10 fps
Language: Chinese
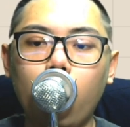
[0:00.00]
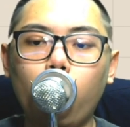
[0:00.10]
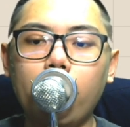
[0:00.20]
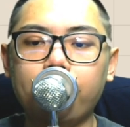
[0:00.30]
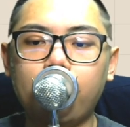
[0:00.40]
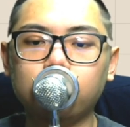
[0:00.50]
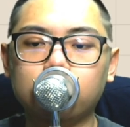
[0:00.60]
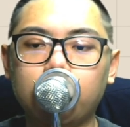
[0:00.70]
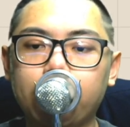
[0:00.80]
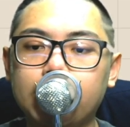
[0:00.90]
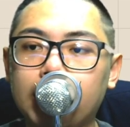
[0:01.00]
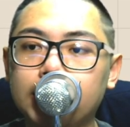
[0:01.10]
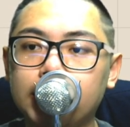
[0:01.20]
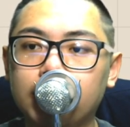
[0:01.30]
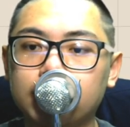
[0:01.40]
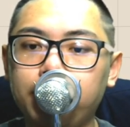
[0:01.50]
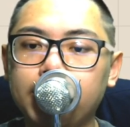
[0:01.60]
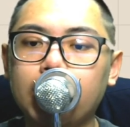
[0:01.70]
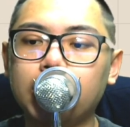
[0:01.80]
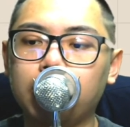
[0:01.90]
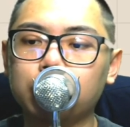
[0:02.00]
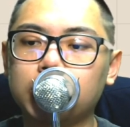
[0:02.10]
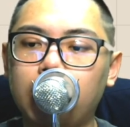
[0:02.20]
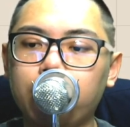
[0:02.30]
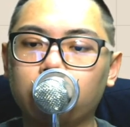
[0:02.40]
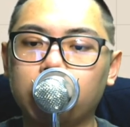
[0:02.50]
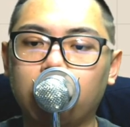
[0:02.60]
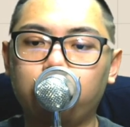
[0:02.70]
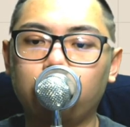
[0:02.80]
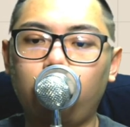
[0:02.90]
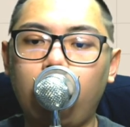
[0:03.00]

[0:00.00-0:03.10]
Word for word: 未来防守这个平台的底啊，这平台底部只要没有跌破的